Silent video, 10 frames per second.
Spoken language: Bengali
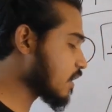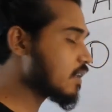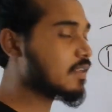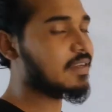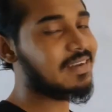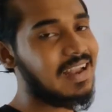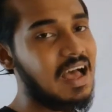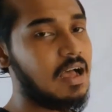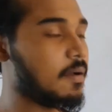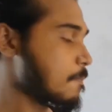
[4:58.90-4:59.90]
ছেলে
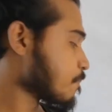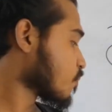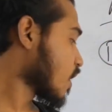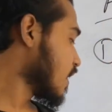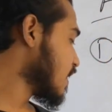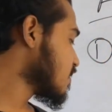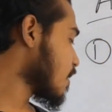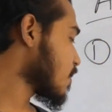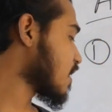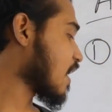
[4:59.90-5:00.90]
না এই যে
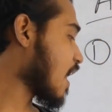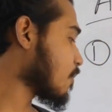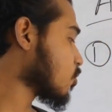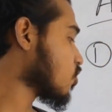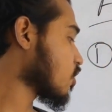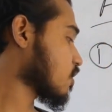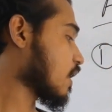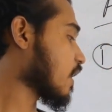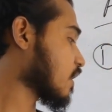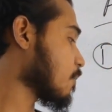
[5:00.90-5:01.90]
আমরা না বোধক
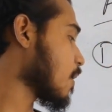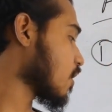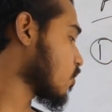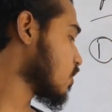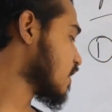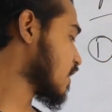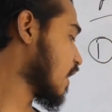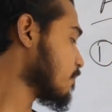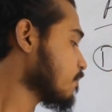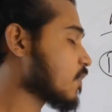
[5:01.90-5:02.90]
একটা বাক্য
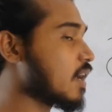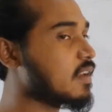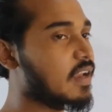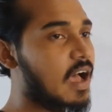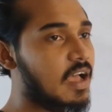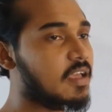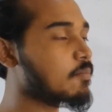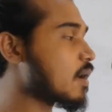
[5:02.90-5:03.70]
লিখলাম এই না এর